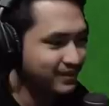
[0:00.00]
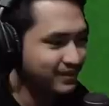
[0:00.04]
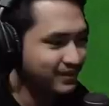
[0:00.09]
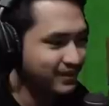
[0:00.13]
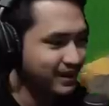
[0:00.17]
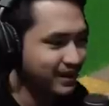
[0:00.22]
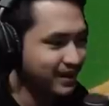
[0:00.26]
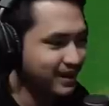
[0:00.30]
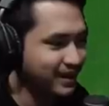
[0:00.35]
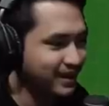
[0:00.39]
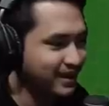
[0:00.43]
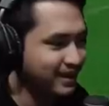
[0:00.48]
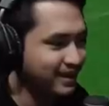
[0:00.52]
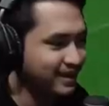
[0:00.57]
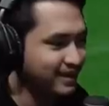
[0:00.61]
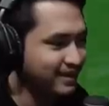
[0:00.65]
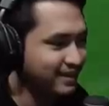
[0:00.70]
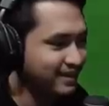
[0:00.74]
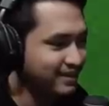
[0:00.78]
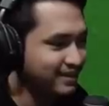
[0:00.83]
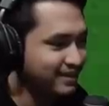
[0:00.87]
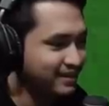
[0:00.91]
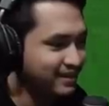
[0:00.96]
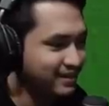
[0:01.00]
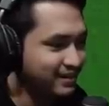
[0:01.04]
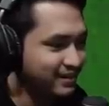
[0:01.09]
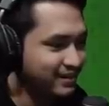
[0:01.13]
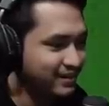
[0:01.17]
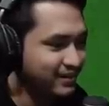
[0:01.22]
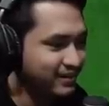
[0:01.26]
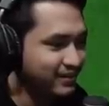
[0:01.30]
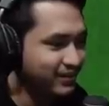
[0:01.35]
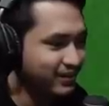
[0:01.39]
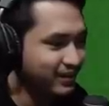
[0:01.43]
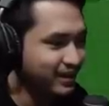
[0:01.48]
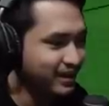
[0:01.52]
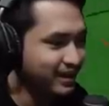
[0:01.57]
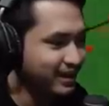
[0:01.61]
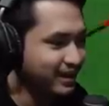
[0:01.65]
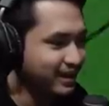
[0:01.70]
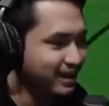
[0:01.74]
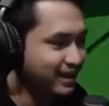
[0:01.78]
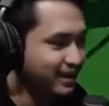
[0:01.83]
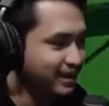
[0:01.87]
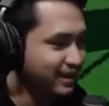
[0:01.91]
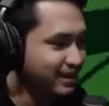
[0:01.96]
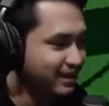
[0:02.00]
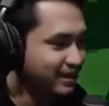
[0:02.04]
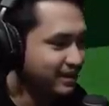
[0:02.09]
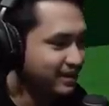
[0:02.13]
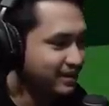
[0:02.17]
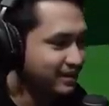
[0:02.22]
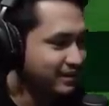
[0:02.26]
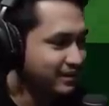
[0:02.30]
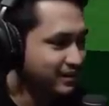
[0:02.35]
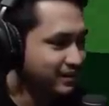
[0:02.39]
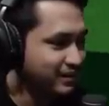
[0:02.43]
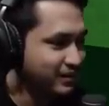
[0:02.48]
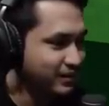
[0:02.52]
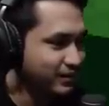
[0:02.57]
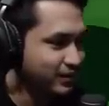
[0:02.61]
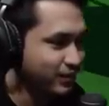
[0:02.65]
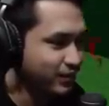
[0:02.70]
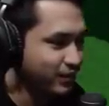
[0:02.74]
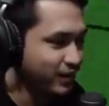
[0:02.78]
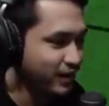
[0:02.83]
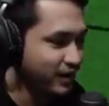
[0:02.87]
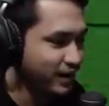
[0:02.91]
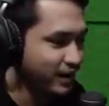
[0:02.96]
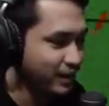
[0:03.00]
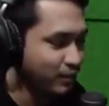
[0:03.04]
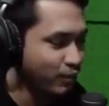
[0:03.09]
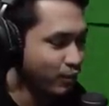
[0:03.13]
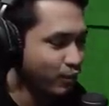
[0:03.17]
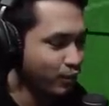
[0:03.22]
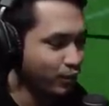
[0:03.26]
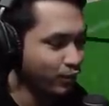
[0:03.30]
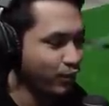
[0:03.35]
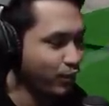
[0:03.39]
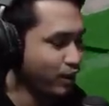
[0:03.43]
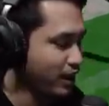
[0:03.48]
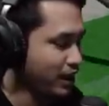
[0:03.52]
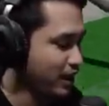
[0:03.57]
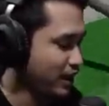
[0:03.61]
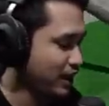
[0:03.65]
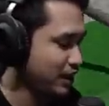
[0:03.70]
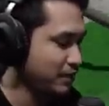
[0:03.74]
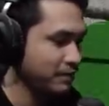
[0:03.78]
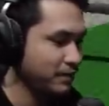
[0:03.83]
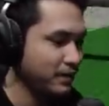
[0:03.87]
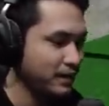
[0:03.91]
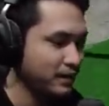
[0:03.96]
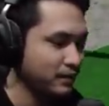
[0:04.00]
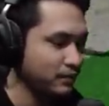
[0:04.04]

Hehehe Hehehe Weh bodoh amat